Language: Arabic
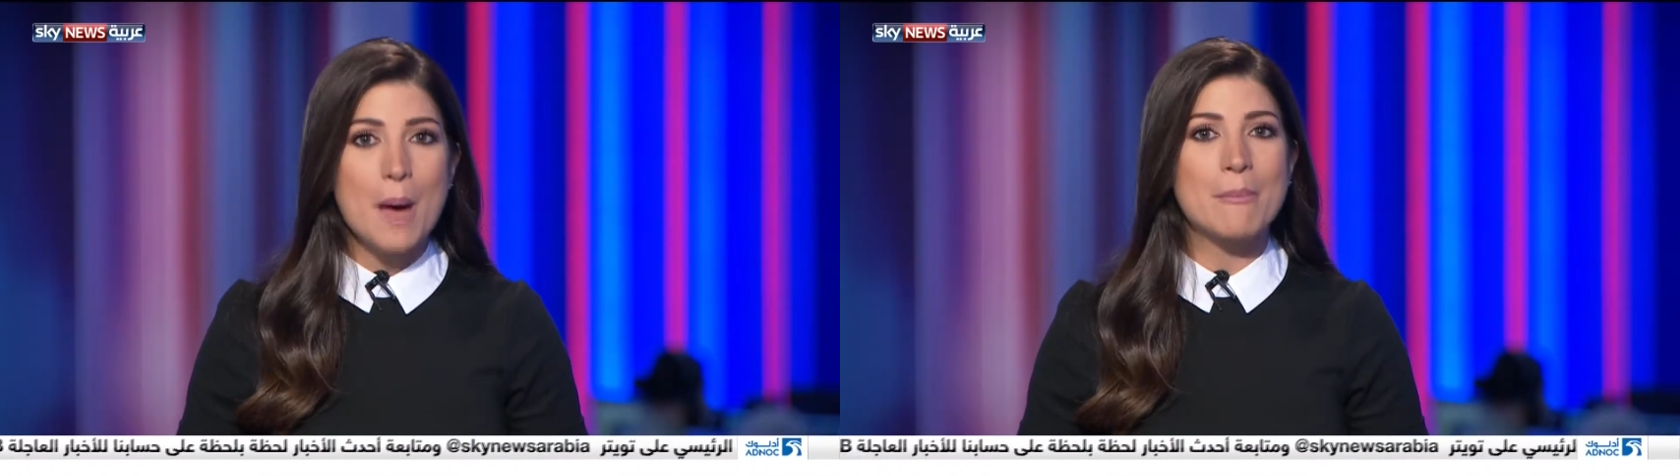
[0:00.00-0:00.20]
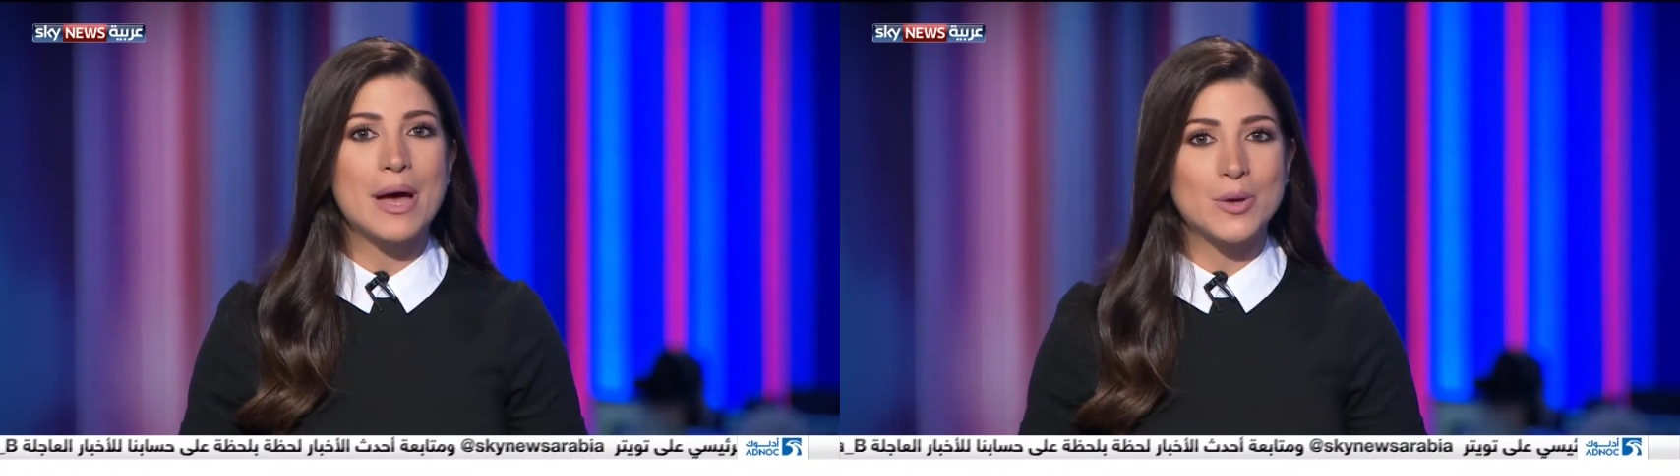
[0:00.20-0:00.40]

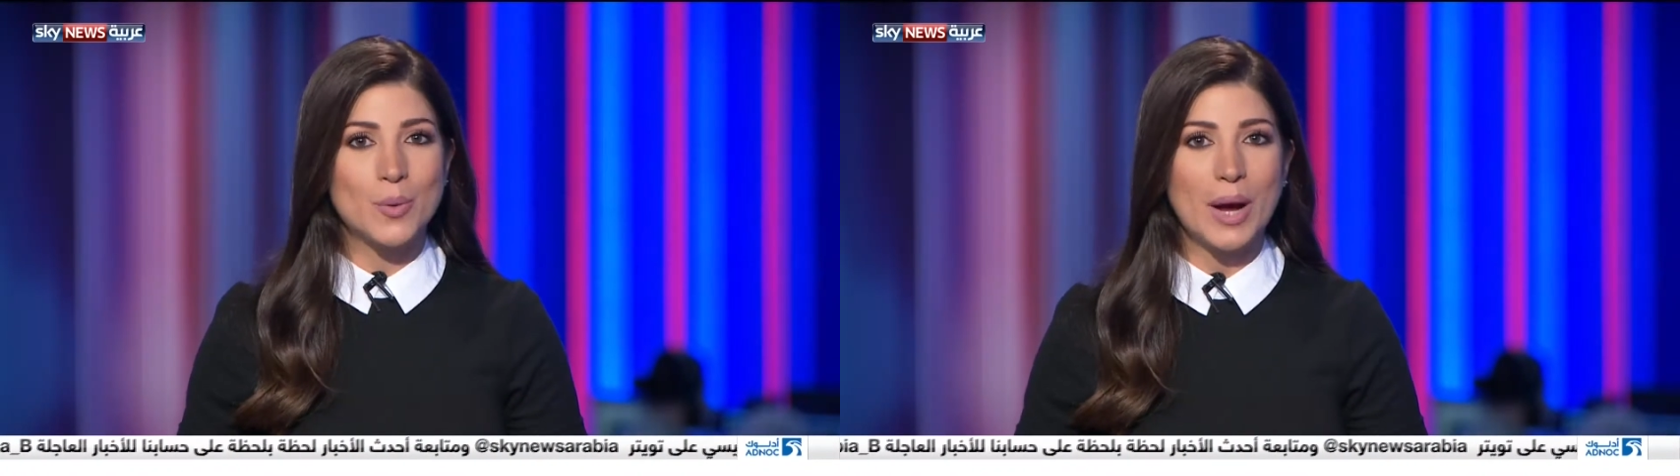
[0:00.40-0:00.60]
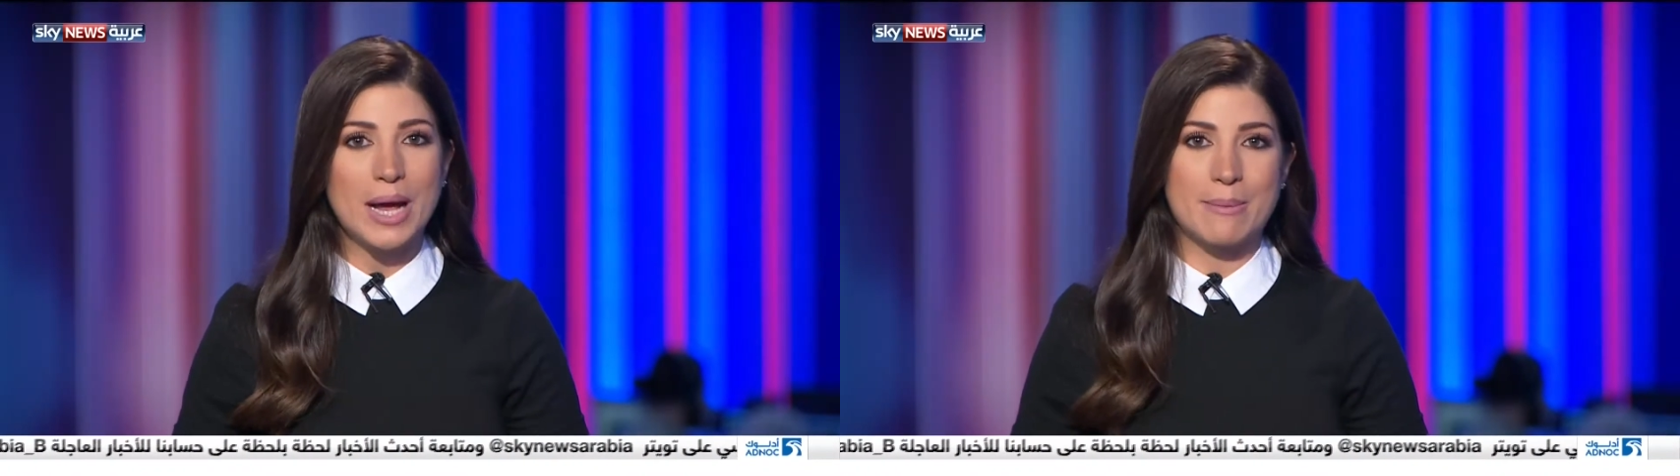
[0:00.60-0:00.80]
ما
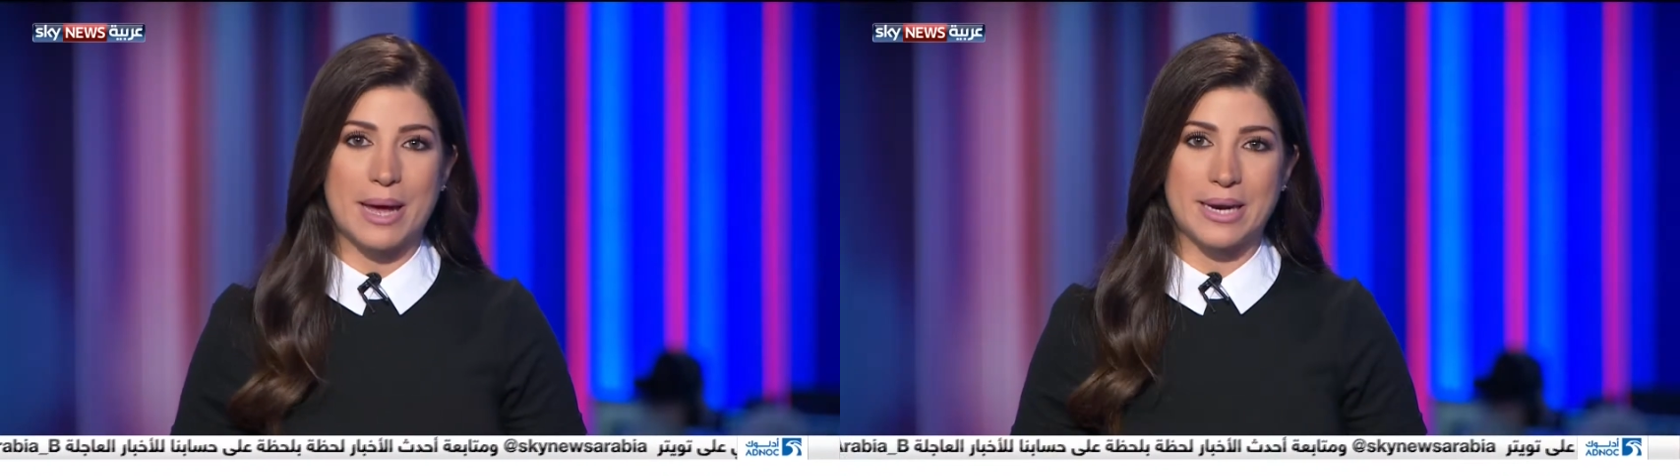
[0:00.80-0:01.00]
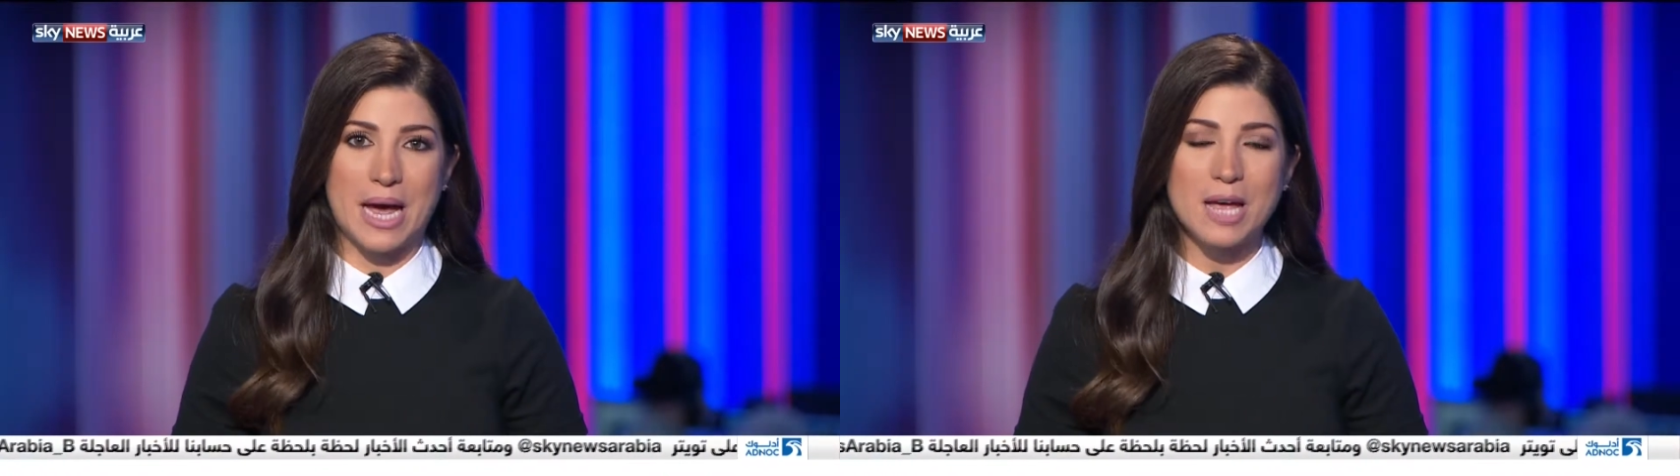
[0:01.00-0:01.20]
يوحي
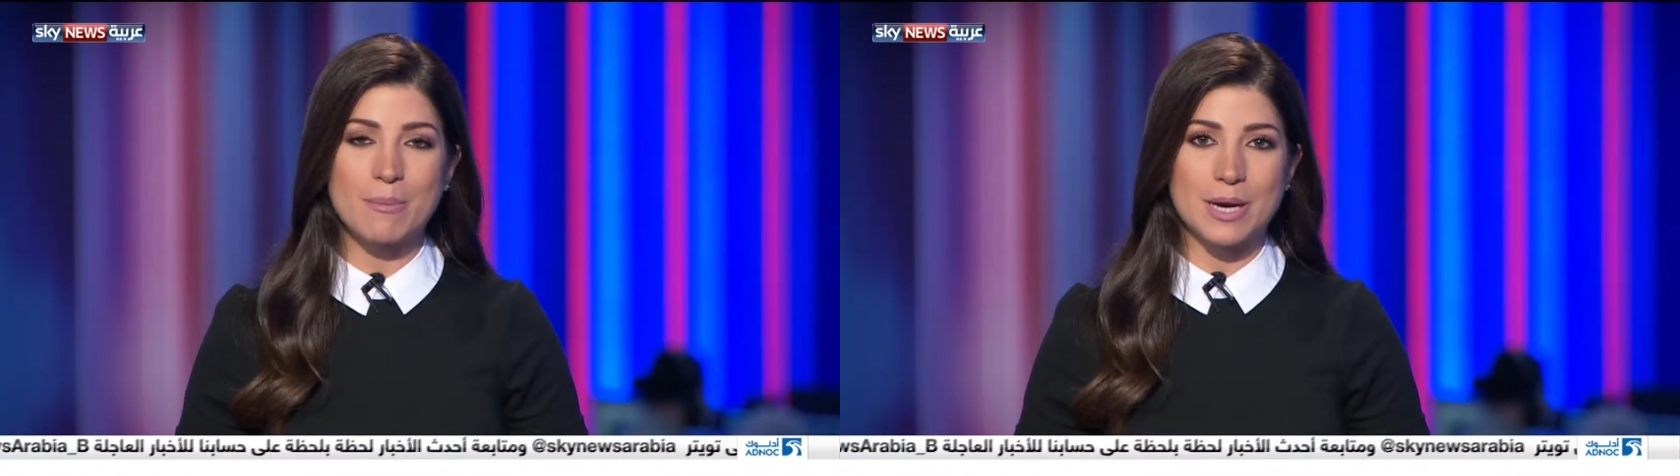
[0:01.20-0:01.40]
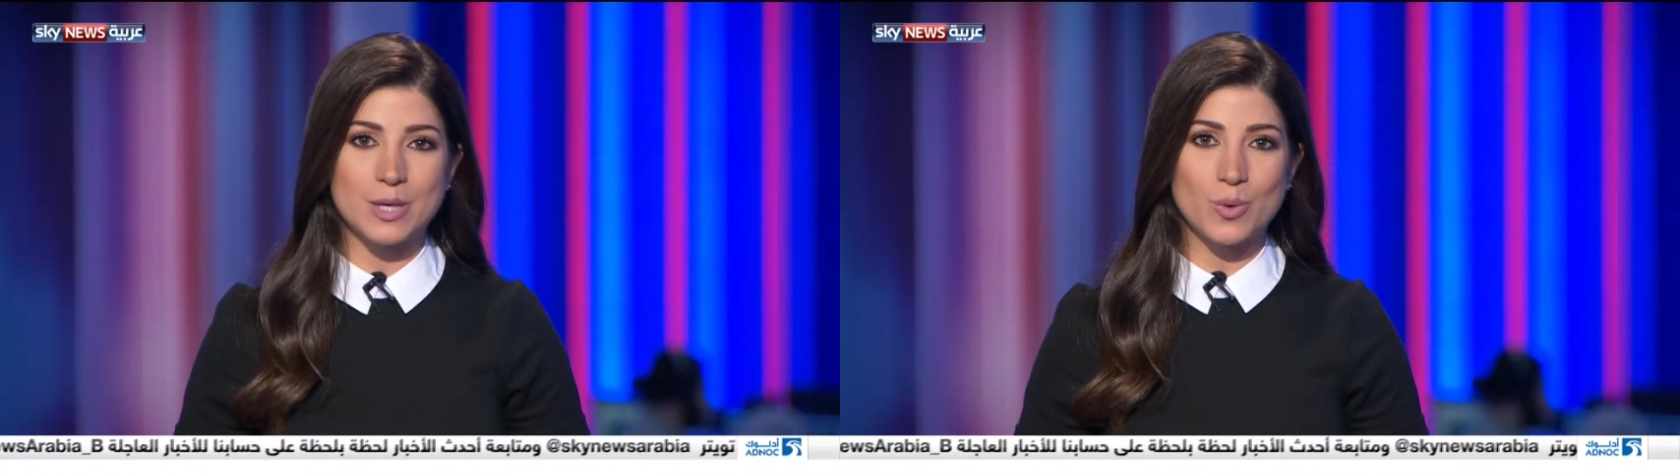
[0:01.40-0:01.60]
بأن أكبر